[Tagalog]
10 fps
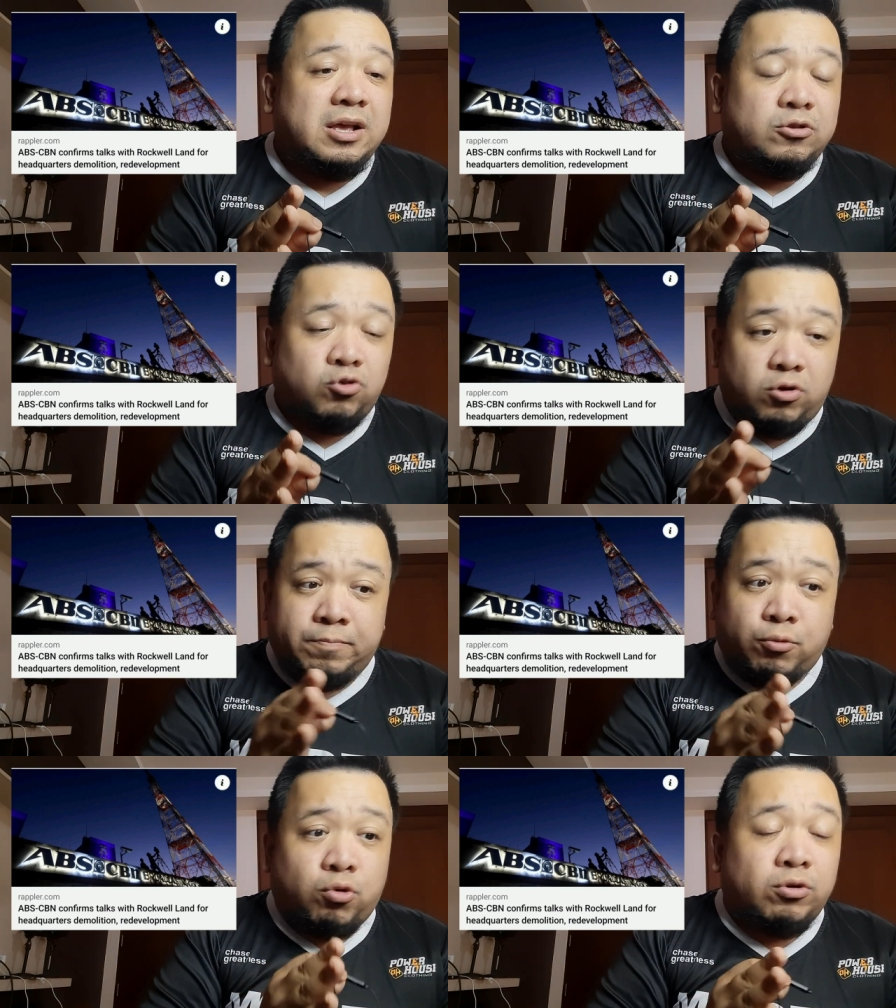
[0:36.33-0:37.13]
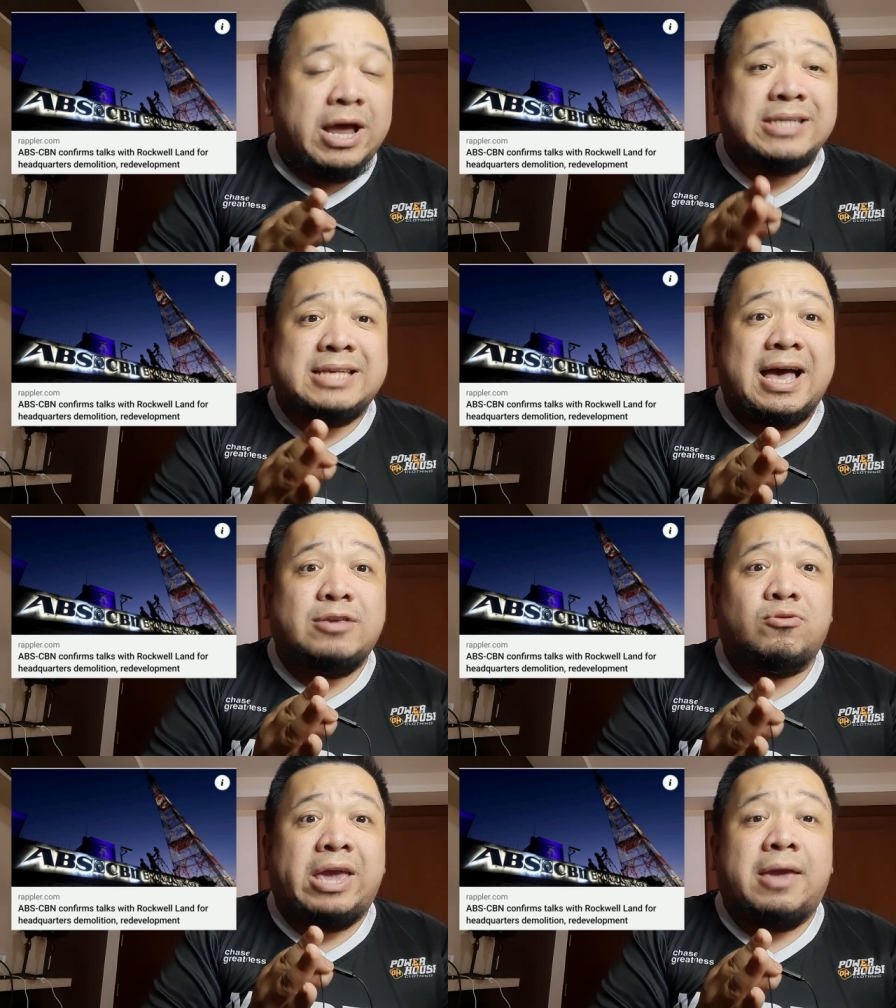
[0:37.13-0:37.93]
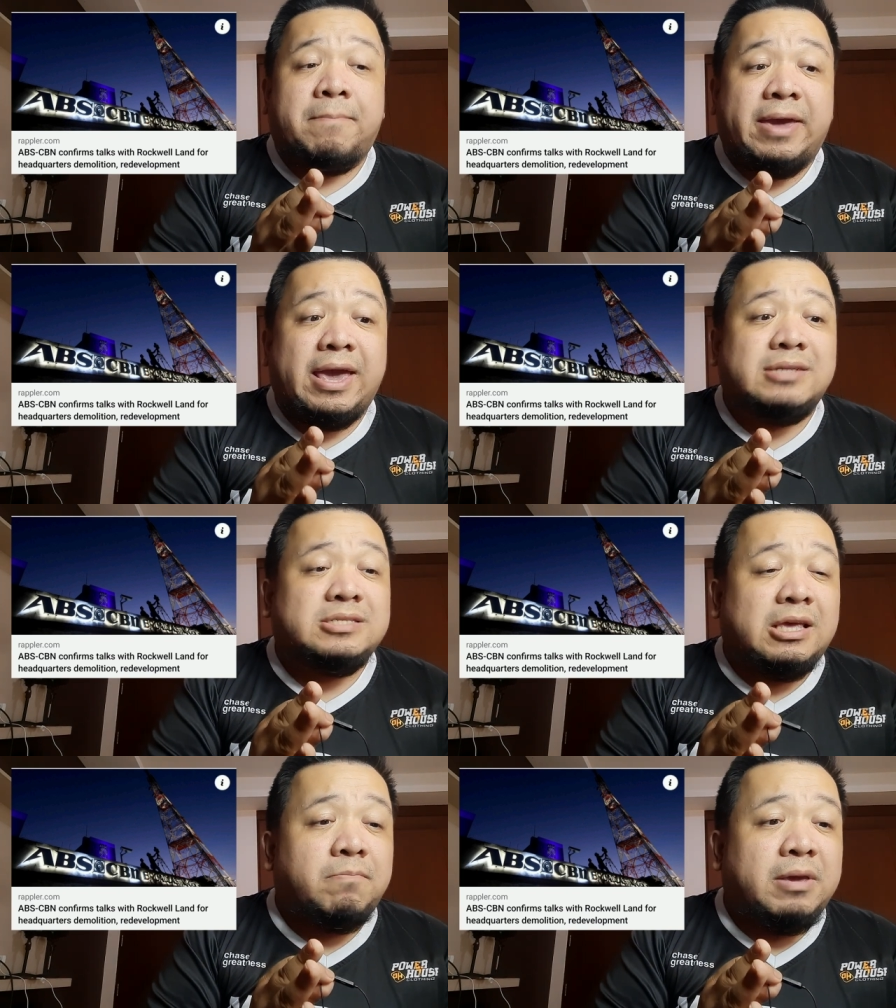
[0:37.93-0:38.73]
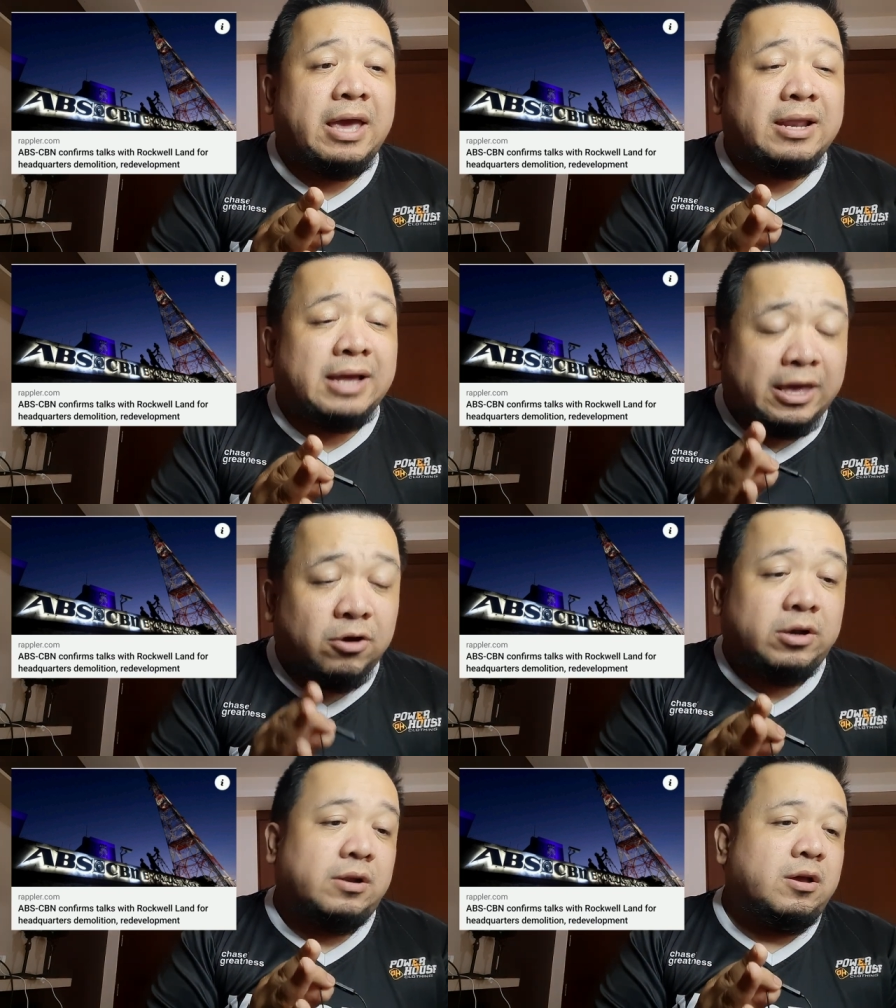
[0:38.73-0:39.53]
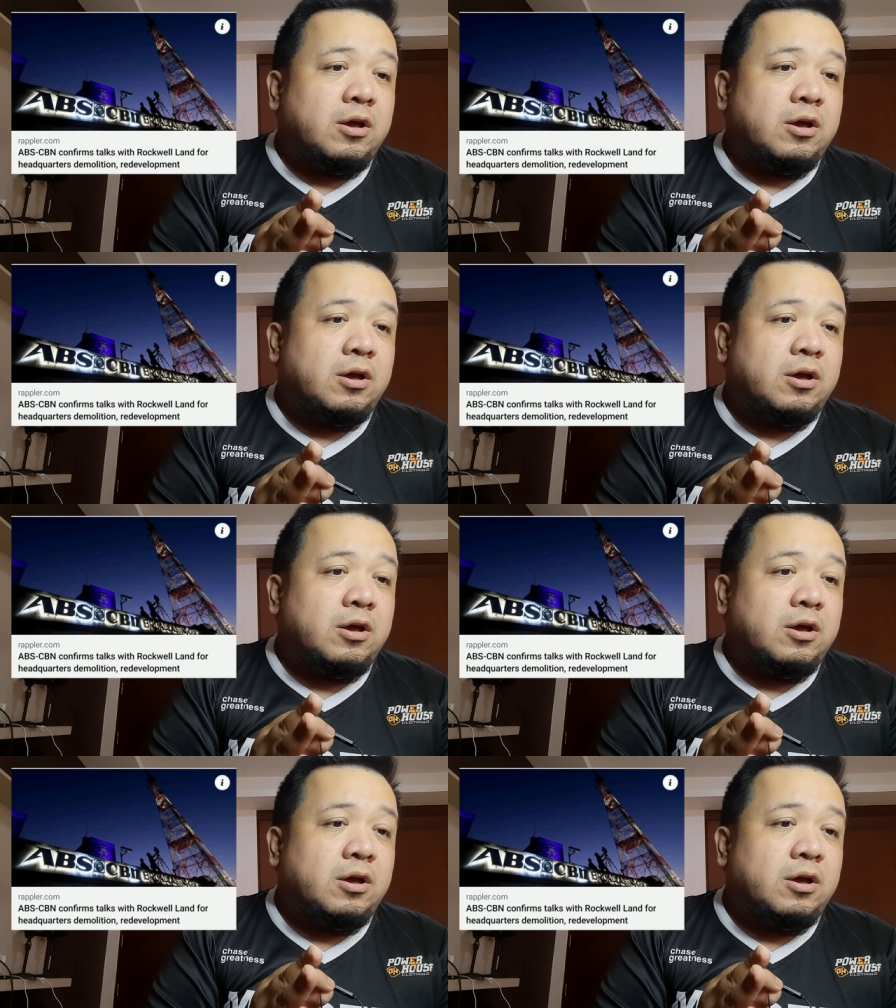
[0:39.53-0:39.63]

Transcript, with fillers: Doon po kung nasaan yung ABS-CBN ngayon.